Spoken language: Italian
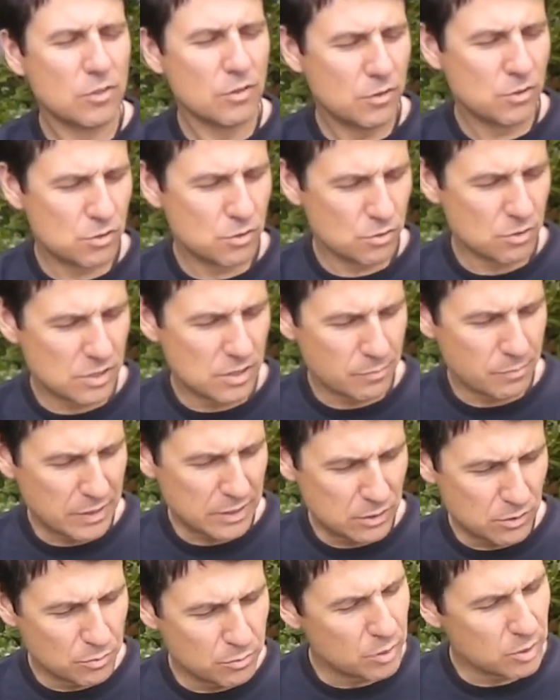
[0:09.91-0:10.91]
dove sono
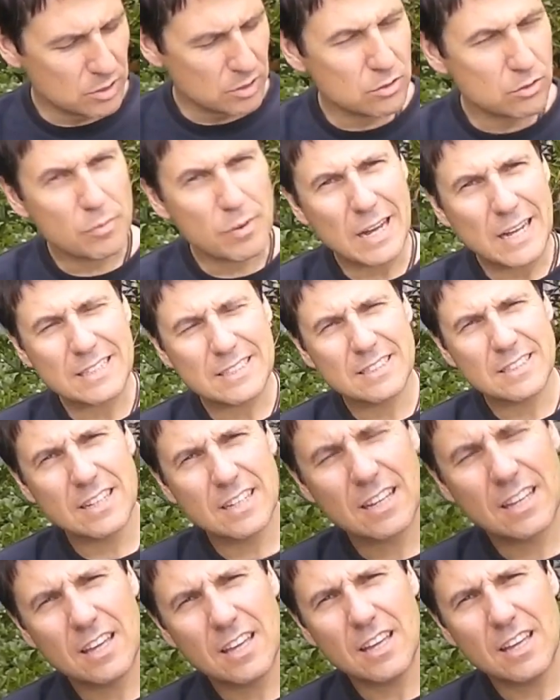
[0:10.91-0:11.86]
stampate un po' di domande